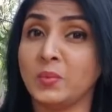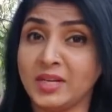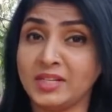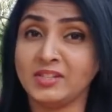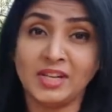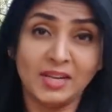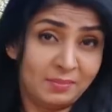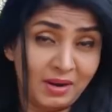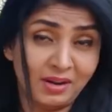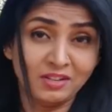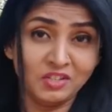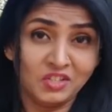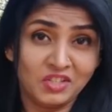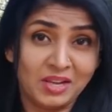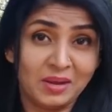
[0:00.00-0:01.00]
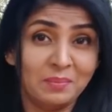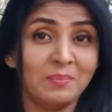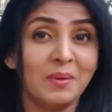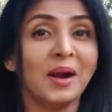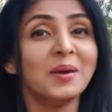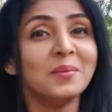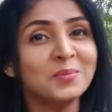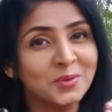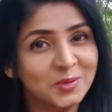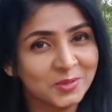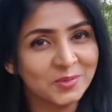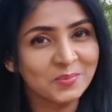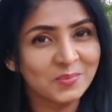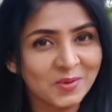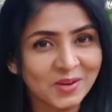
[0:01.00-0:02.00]
வெற்றியின் மகிழ்ச்சியை படம்
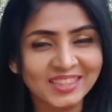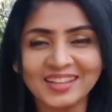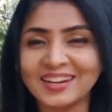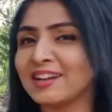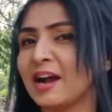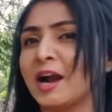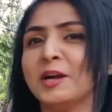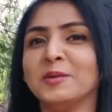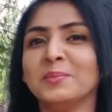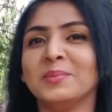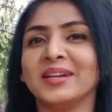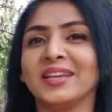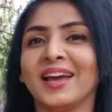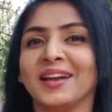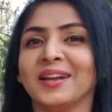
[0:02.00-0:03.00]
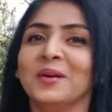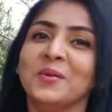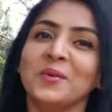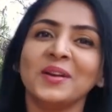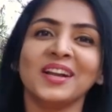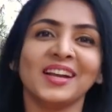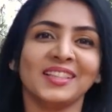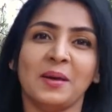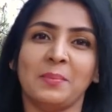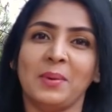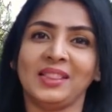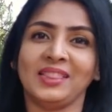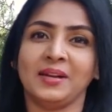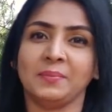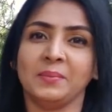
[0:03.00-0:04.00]
முழுவதும் முகத்தில் காட்டும்படியான ஒரு
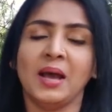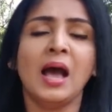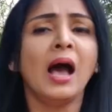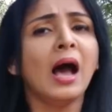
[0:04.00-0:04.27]
கதாபாத்திரம்